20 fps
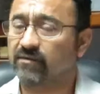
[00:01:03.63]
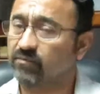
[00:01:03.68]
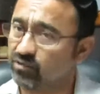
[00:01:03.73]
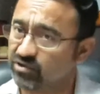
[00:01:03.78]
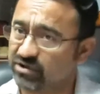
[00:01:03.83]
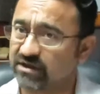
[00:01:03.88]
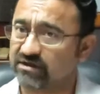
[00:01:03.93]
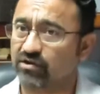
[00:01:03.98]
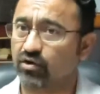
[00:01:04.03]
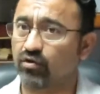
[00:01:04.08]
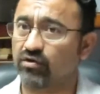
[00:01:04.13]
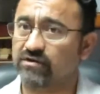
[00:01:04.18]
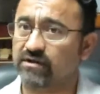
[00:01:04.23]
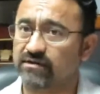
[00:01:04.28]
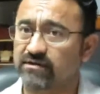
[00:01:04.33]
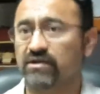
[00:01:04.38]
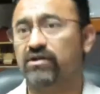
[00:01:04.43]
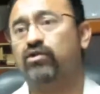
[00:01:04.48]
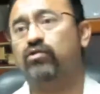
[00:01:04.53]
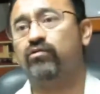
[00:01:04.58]
de muchas
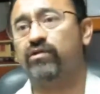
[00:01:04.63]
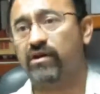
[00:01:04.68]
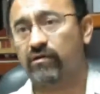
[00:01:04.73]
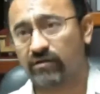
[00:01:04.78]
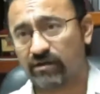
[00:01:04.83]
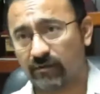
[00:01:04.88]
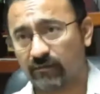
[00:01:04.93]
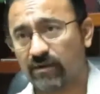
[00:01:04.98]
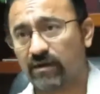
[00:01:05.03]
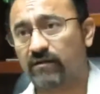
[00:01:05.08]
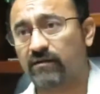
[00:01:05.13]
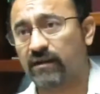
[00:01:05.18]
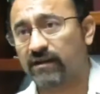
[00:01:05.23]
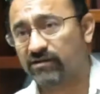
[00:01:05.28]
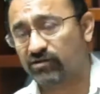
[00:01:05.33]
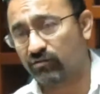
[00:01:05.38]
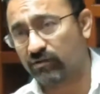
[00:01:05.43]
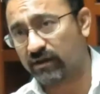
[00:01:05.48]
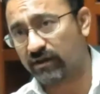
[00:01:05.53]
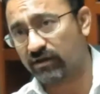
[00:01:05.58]
cosas, incluyendo también
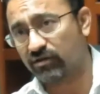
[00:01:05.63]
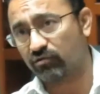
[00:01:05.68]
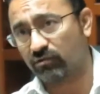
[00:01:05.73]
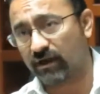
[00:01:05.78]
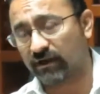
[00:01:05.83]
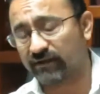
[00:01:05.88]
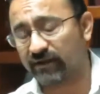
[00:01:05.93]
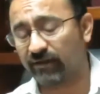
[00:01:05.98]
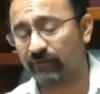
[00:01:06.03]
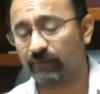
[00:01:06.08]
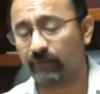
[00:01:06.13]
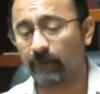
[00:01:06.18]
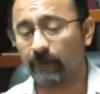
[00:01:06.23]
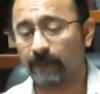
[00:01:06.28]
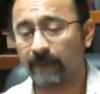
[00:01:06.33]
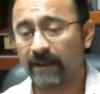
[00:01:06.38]
la zona de Yucatán,